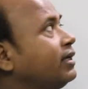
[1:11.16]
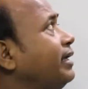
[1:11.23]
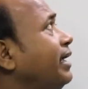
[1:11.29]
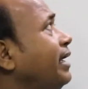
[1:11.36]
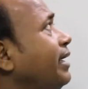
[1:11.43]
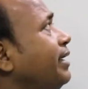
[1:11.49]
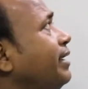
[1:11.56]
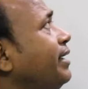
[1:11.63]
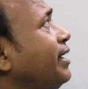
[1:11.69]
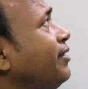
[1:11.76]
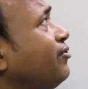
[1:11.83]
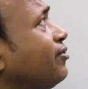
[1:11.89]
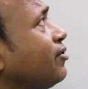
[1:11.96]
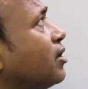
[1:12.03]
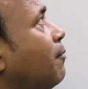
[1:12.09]
कि
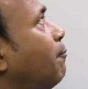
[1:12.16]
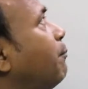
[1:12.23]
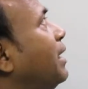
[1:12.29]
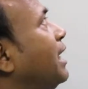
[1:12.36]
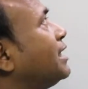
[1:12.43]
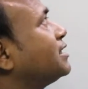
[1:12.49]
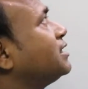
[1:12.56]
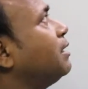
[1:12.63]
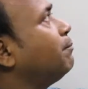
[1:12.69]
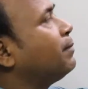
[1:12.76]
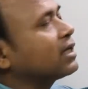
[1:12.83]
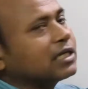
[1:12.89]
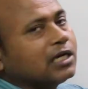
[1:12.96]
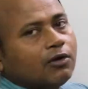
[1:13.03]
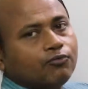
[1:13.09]
इस कंप्लेक्स
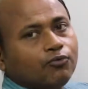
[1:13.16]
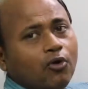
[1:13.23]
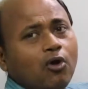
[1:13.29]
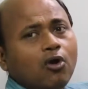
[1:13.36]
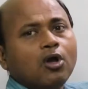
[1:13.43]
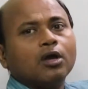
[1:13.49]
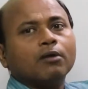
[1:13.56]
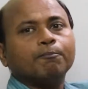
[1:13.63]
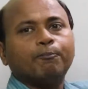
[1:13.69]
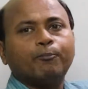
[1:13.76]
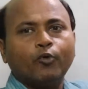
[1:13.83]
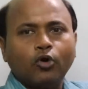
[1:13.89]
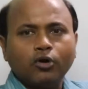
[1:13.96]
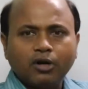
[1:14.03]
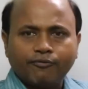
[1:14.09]
नंबर का वो
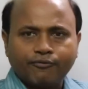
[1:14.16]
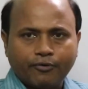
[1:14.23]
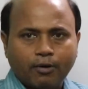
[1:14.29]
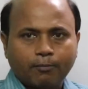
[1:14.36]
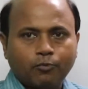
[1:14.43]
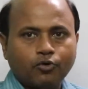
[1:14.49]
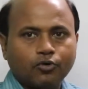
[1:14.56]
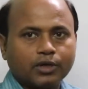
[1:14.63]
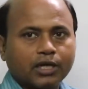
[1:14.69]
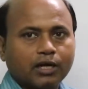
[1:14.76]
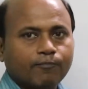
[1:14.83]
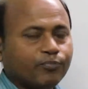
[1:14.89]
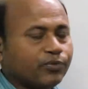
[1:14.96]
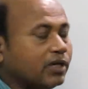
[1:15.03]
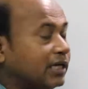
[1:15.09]
पोलर फॉर्म हो गया
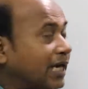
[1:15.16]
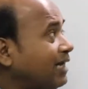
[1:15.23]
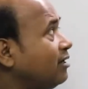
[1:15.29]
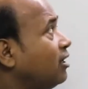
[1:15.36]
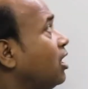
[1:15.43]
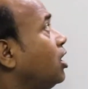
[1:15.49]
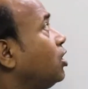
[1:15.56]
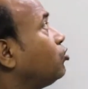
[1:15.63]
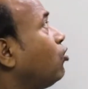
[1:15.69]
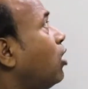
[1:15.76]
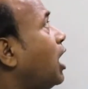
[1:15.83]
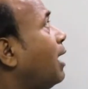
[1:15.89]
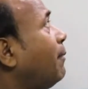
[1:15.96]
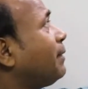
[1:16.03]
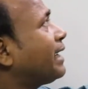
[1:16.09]
राइट तो
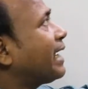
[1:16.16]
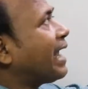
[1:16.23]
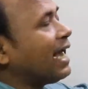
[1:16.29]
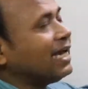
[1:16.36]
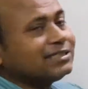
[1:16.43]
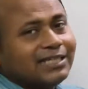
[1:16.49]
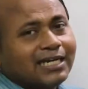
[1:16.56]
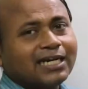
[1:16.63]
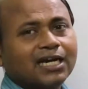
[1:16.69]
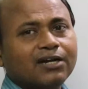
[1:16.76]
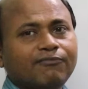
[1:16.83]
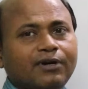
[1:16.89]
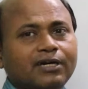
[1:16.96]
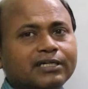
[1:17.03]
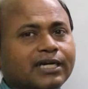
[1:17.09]
अब कैसे
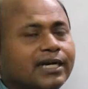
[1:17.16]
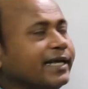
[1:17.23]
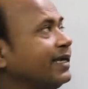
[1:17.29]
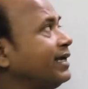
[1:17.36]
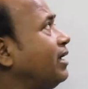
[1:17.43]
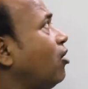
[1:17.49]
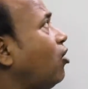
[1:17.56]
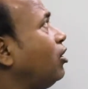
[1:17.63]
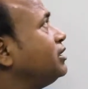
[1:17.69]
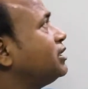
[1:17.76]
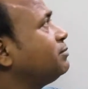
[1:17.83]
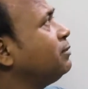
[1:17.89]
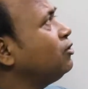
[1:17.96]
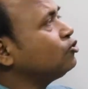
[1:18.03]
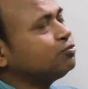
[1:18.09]
कन्वर्ट करेंगे और
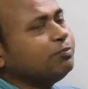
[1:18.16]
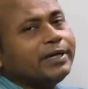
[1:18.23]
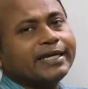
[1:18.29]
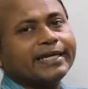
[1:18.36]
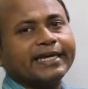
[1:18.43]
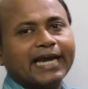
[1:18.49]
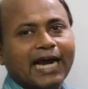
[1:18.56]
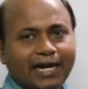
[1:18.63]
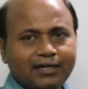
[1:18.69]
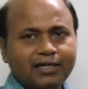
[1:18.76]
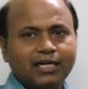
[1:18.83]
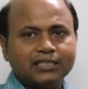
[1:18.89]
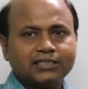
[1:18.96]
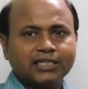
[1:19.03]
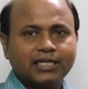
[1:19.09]
इसमें उसमें क्या
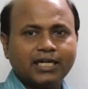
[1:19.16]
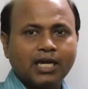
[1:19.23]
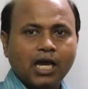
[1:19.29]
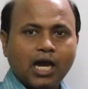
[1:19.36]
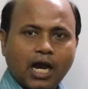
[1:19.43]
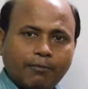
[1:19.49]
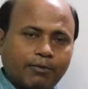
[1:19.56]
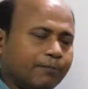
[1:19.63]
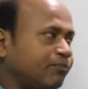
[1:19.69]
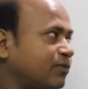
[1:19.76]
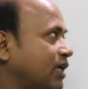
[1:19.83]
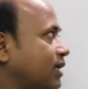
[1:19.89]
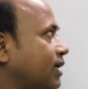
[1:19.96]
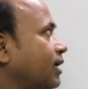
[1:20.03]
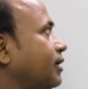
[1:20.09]
रिलेशन है अब हम
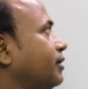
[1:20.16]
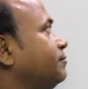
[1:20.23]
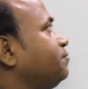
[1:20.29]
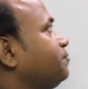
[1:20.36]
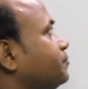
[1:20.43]
देखेंगे